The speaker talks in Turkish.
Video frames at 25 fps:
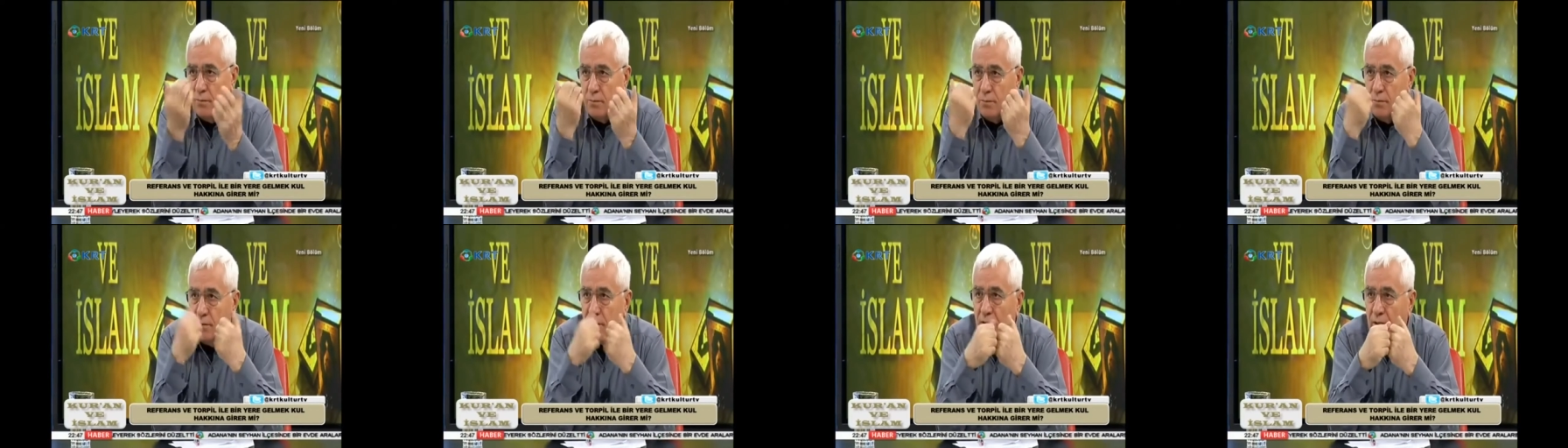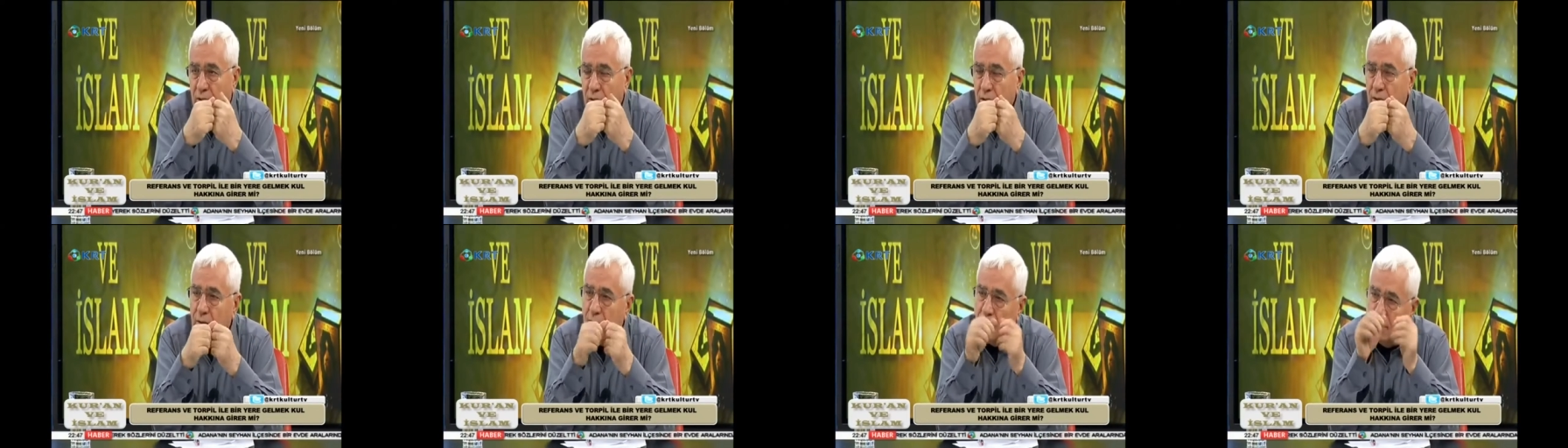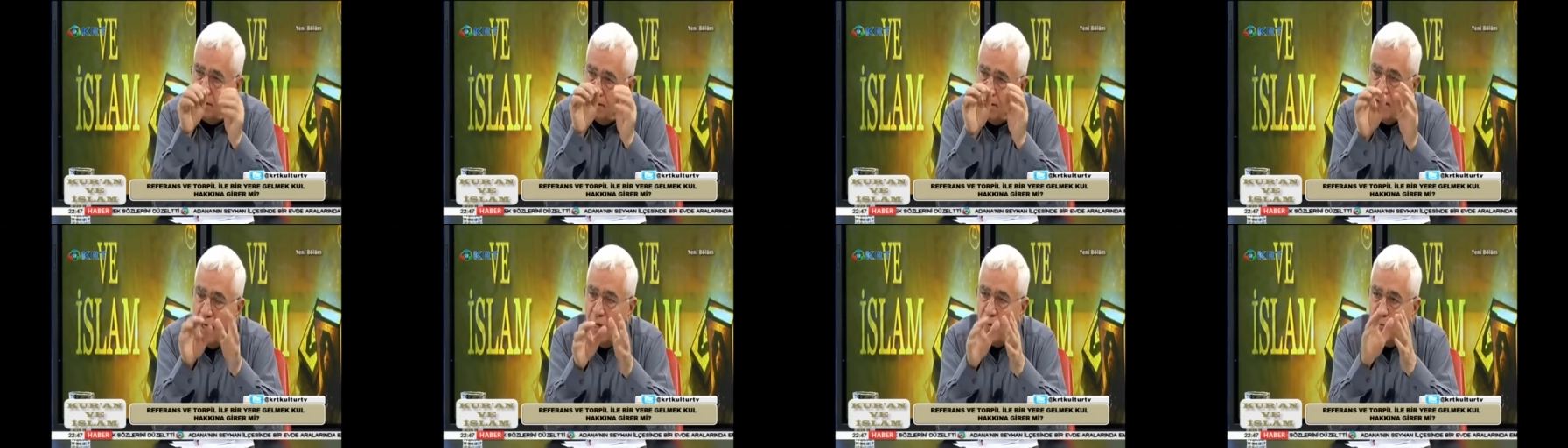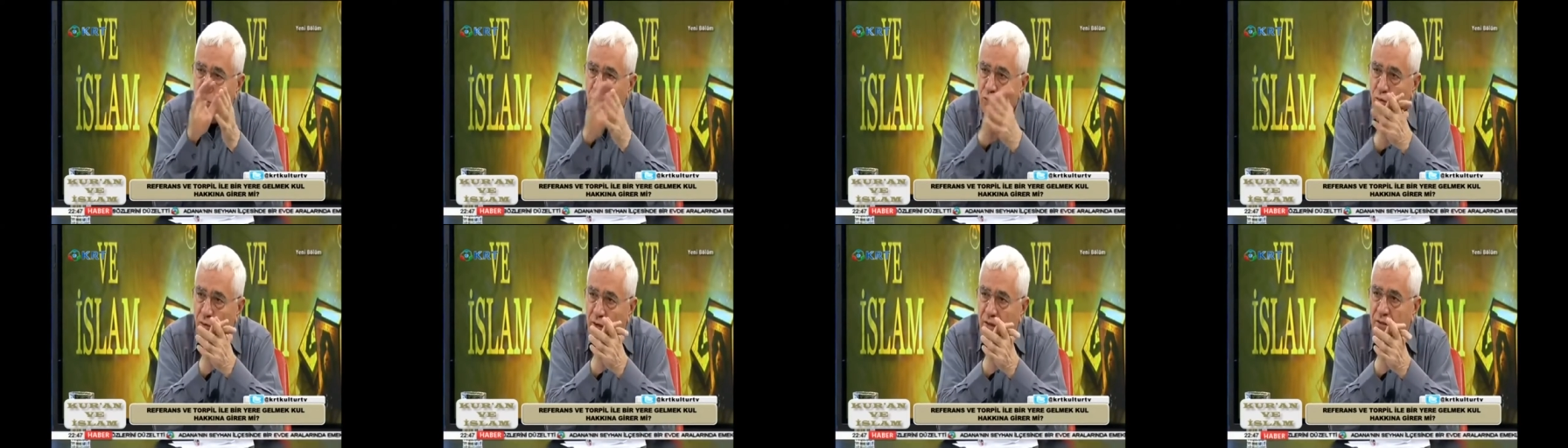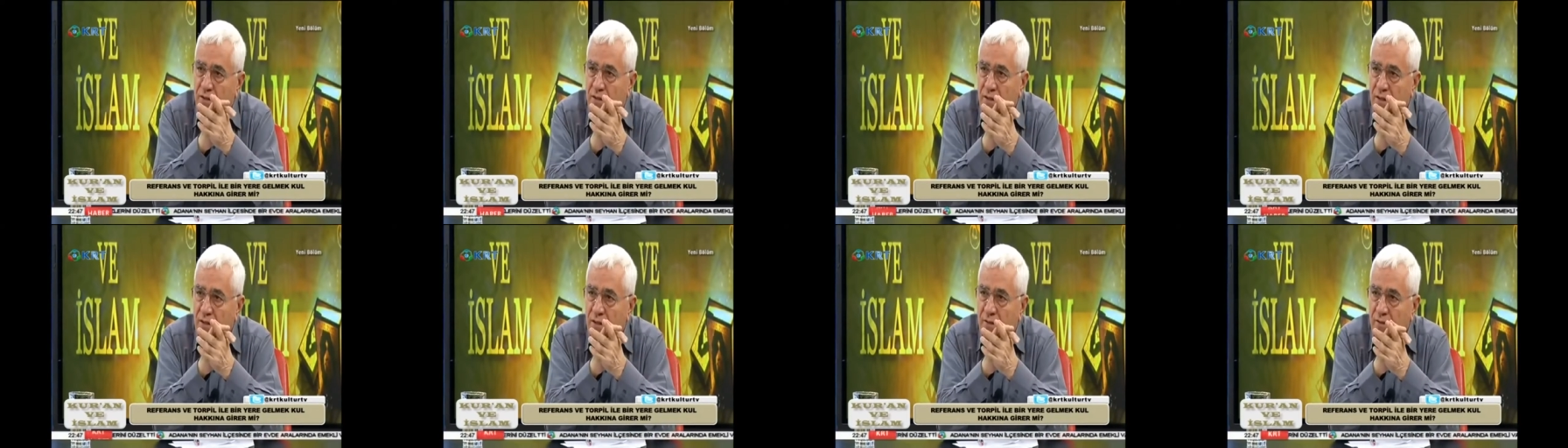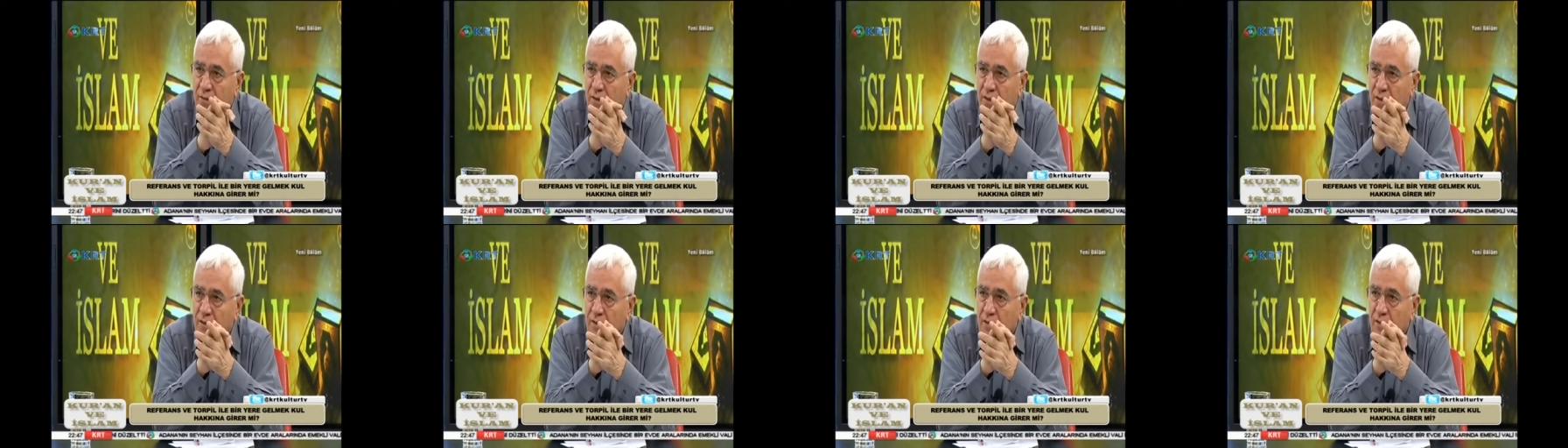şeyi hem nüvesinde
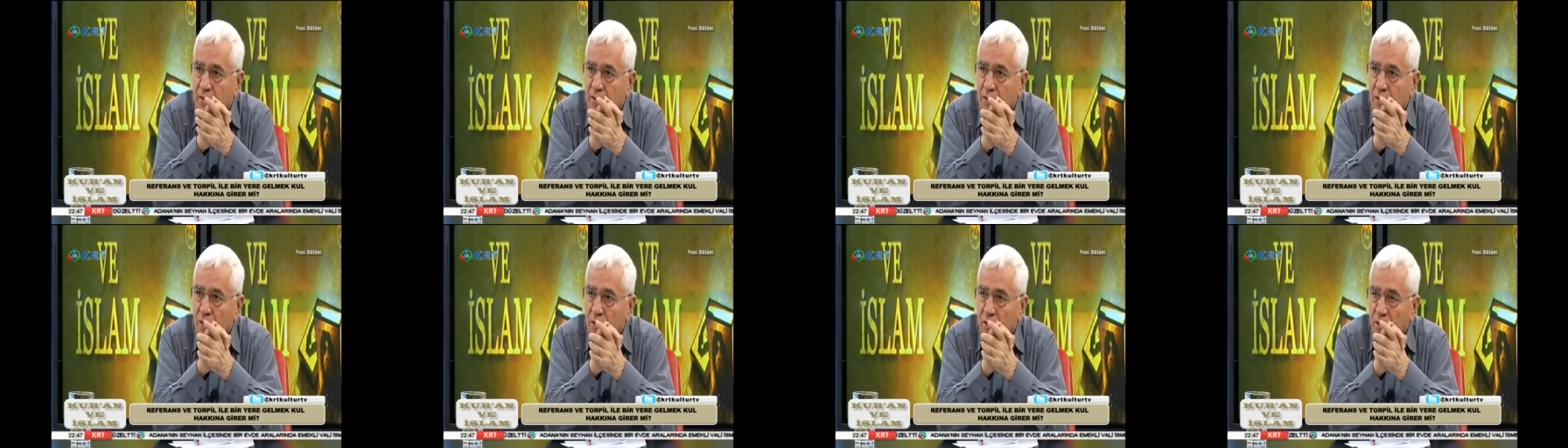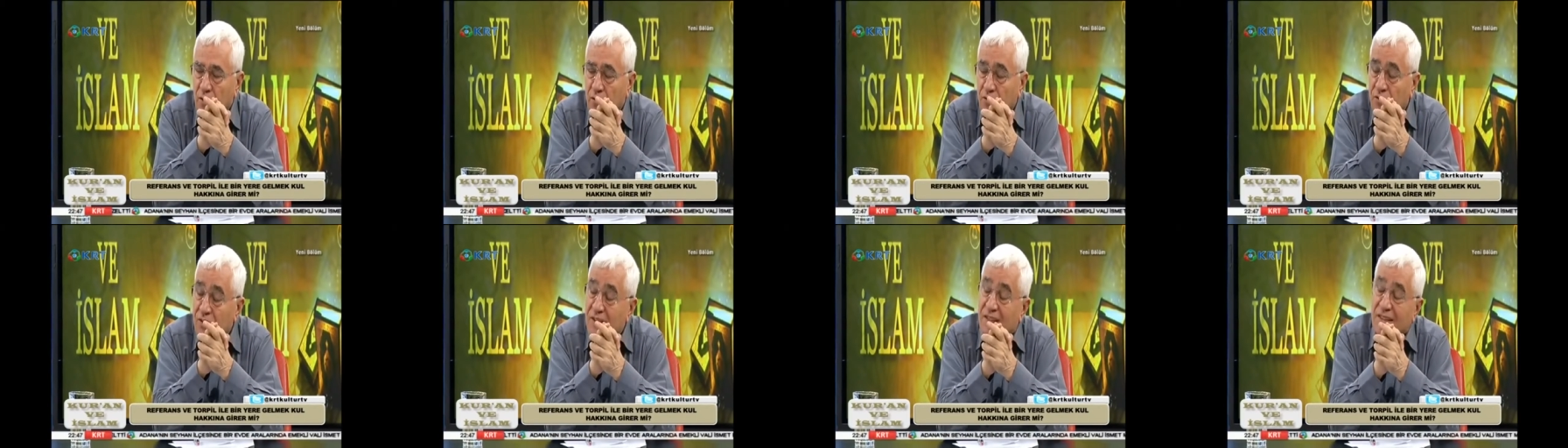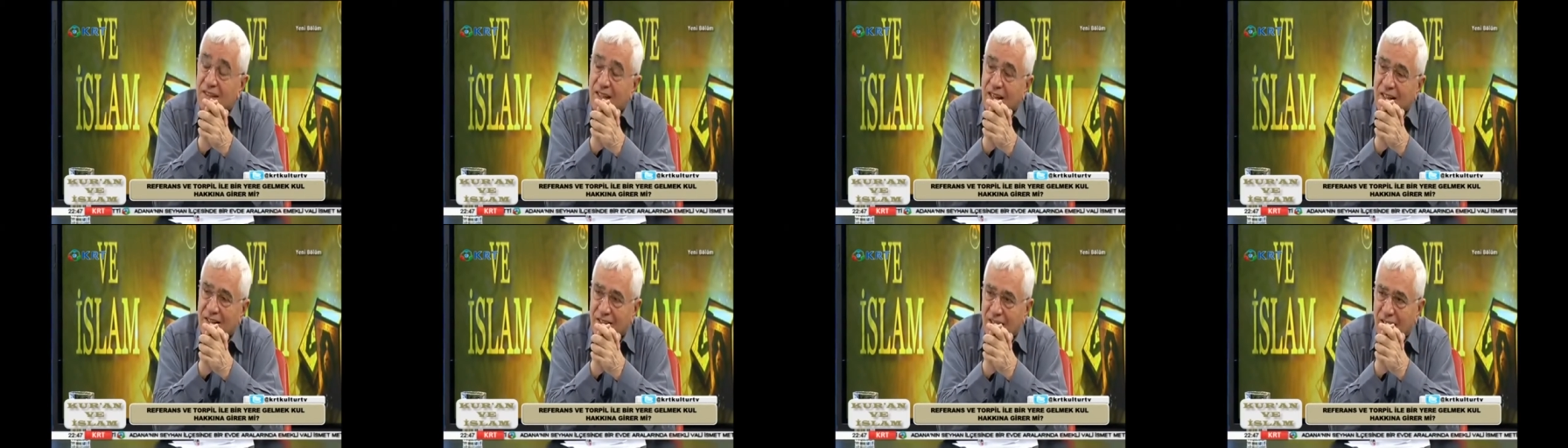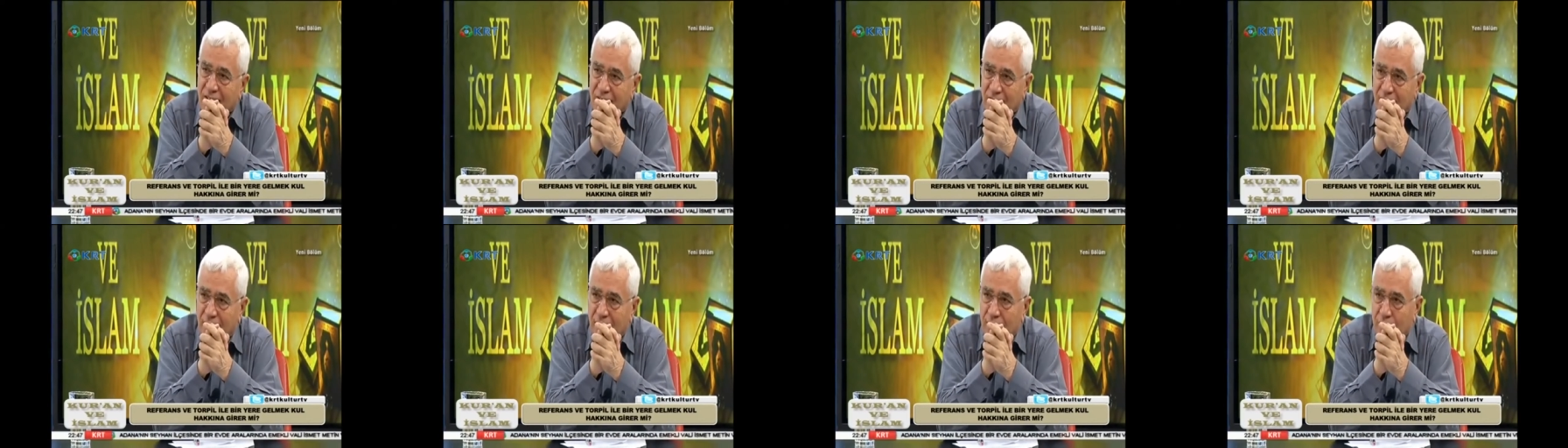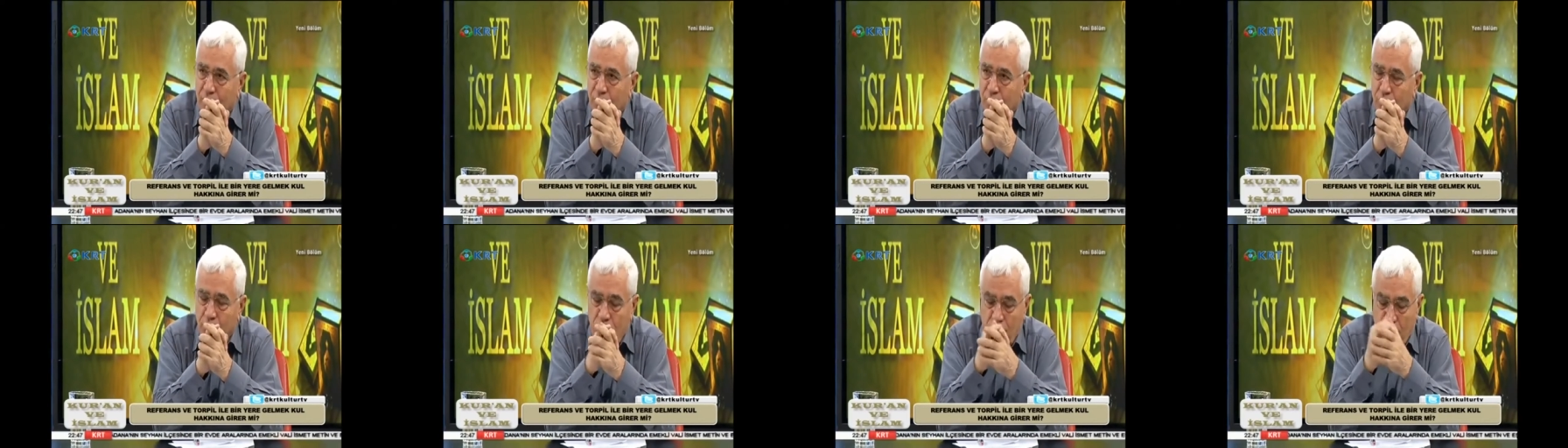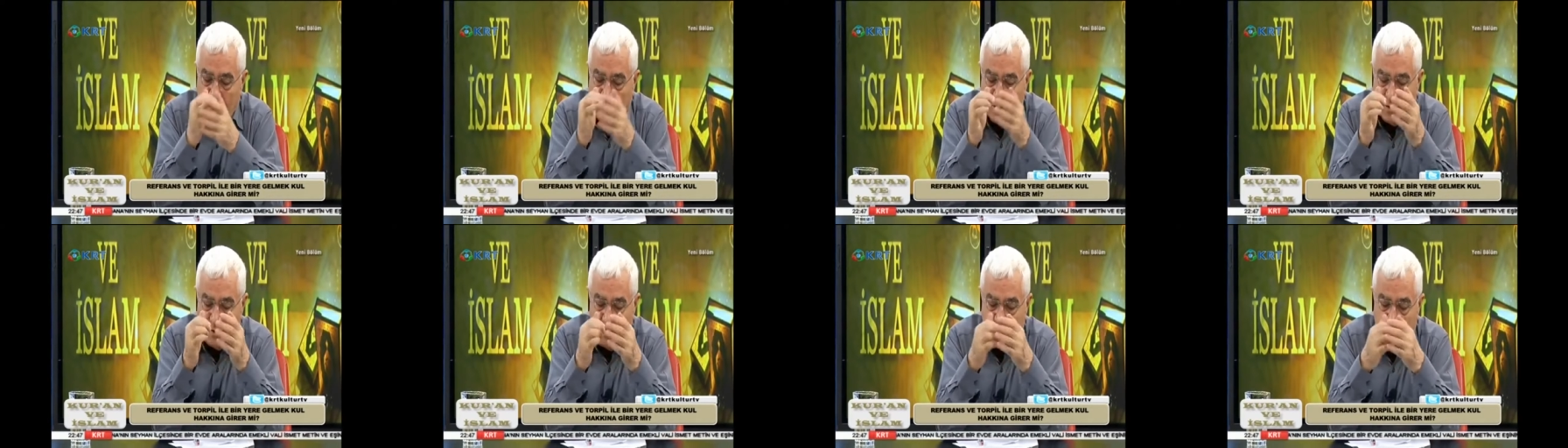vardır, fıtrattan gelir kul
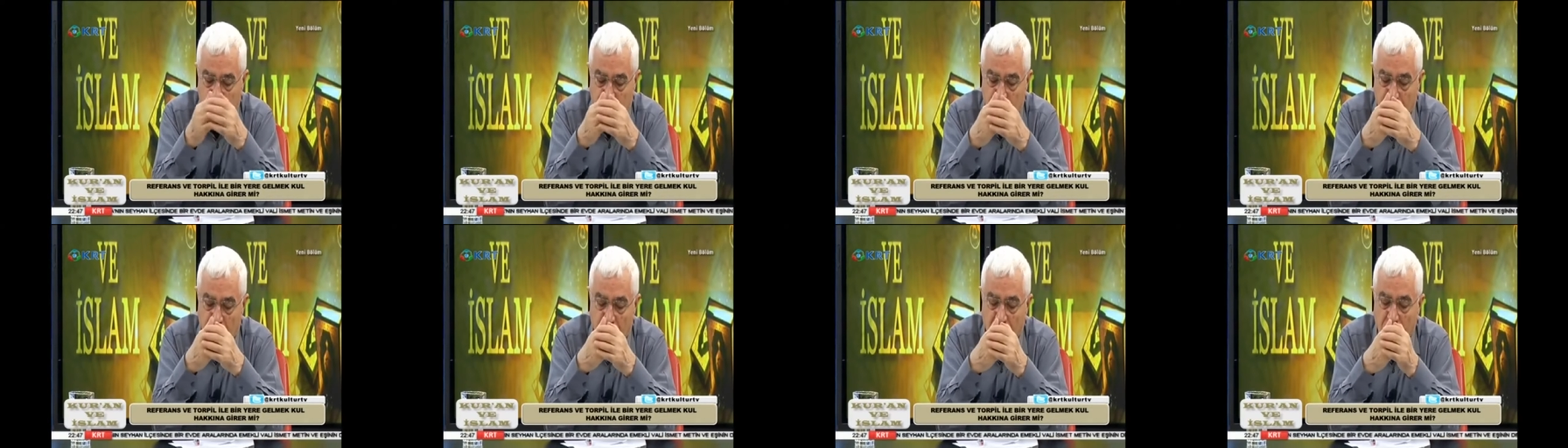hakkı.